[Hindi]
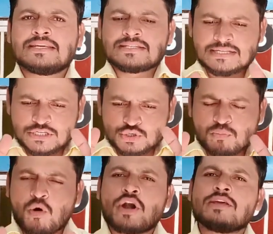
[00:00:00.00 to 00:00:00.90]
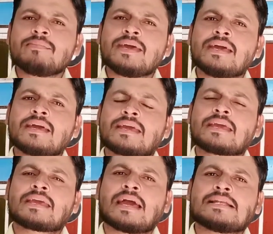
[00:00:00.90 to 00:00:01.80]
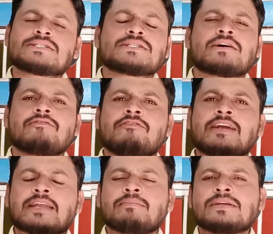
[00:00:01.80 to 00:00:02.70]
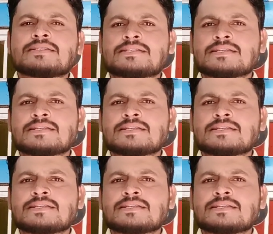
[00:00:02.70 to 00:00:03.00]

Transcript: इसके जो बॉडी में कैल्शियम विटामिन